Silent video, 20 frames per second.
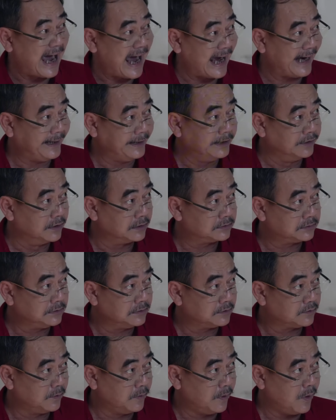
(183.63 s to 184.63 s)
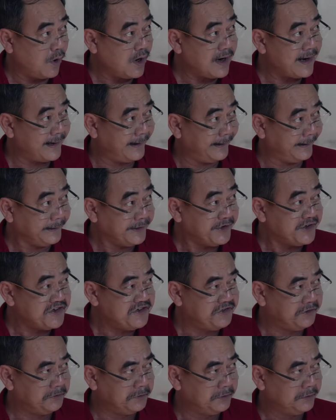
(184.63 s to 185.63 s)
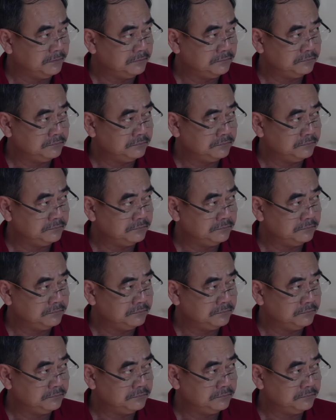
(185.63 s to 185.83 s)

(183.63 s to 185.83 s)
Phải được Cố gắng cái gì